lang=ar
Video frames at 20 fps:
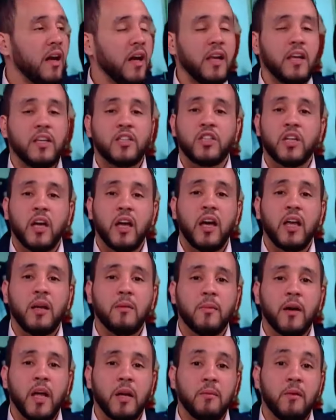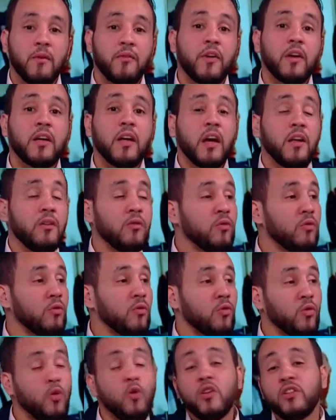الأشقاء المغاربة فكانوا
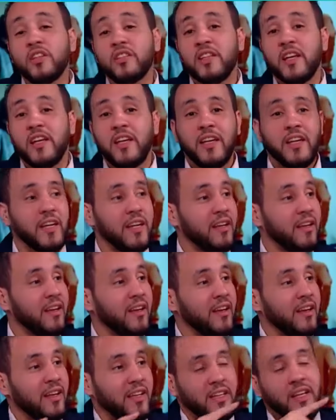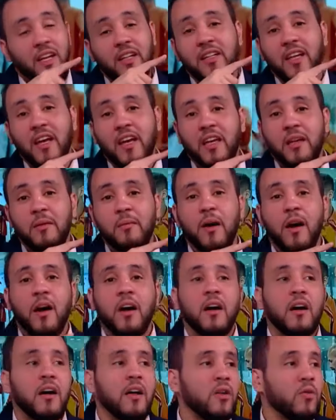كل جزائري يلتقي
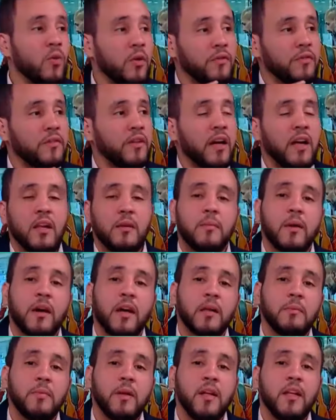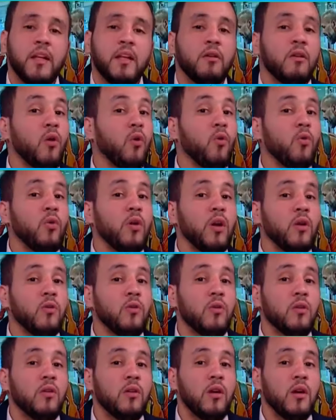مع الوفد المغربي إلا ويقول
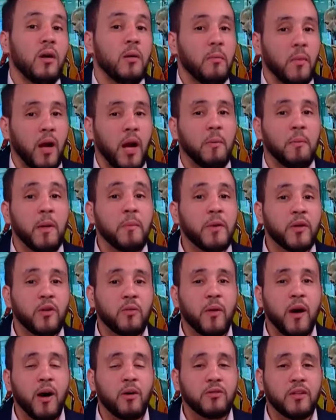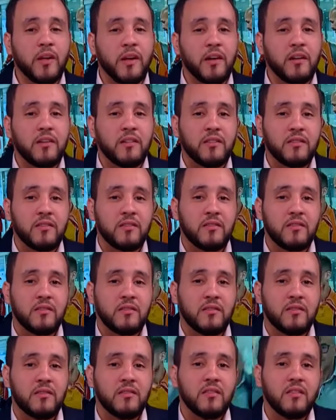له مرحبا بكم خاوتنا
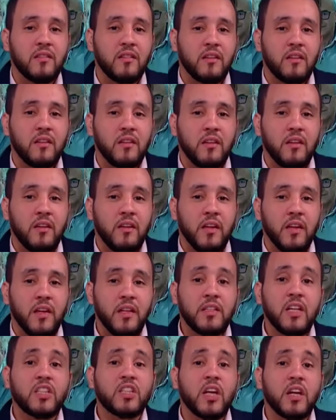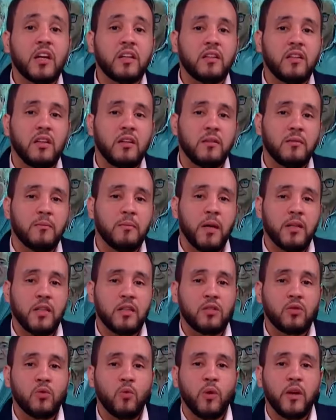انتشرت بعض
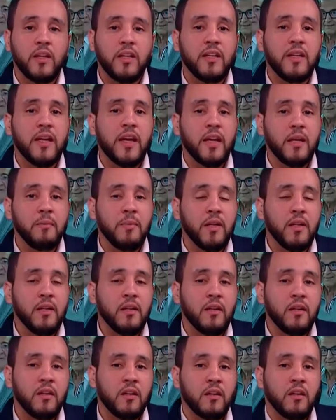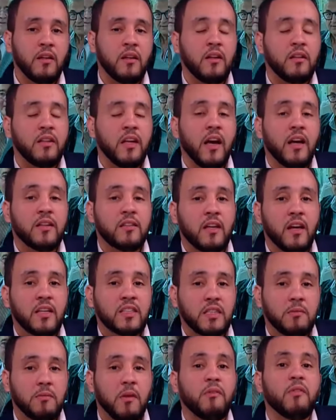الصور للاعبين آه، اتحاد
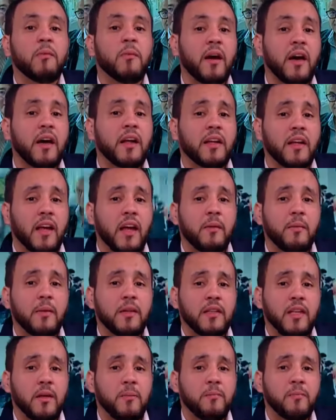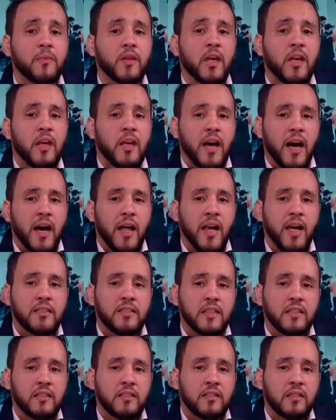العاصمة في مقر إقامتهم على
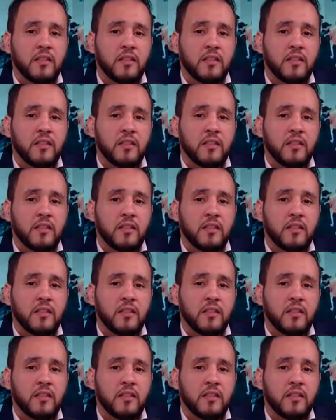أساس